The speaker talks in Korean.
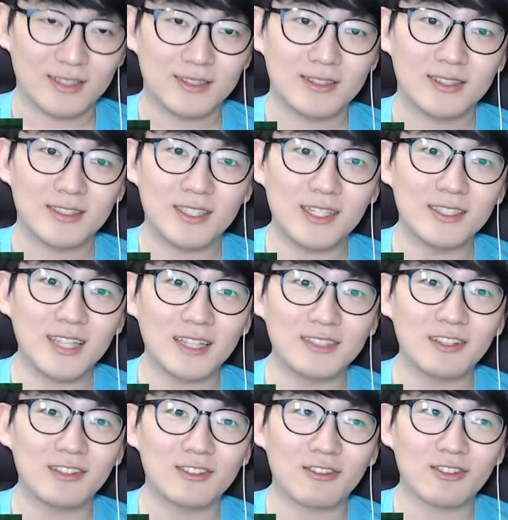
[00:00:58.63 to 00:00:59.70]

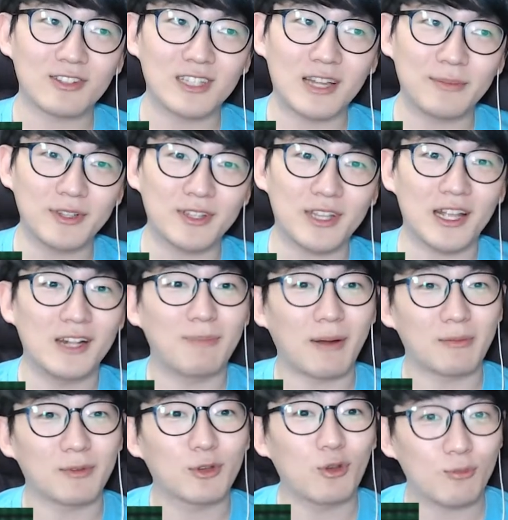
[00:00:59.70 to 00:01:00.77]
7차전에서 끝나면 내일
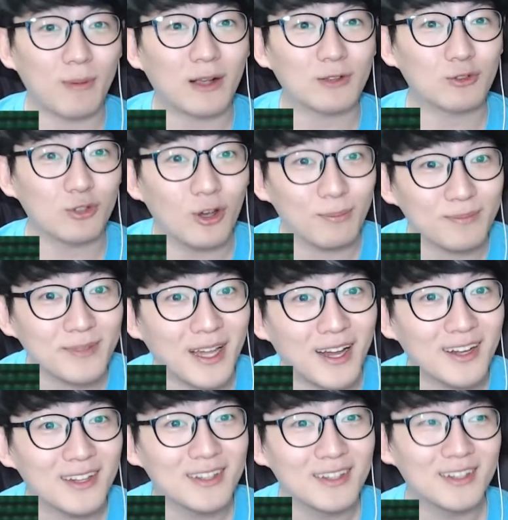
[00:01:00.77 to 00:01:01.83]
밤은 교육방송이 없다
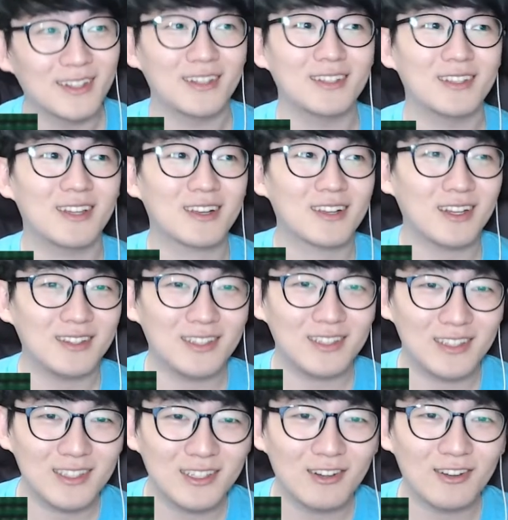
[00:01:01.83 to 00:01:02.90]
약간
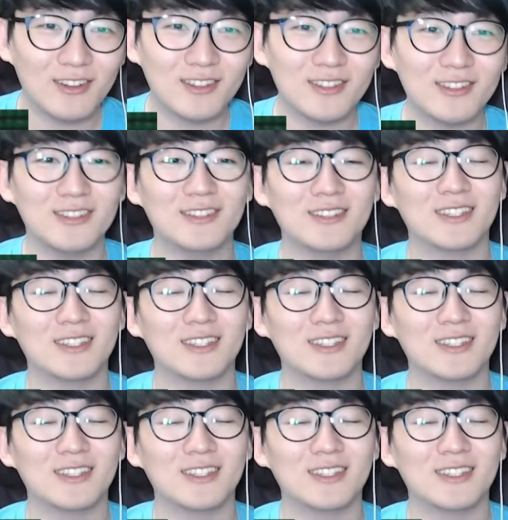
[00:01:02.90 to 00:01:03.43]
이런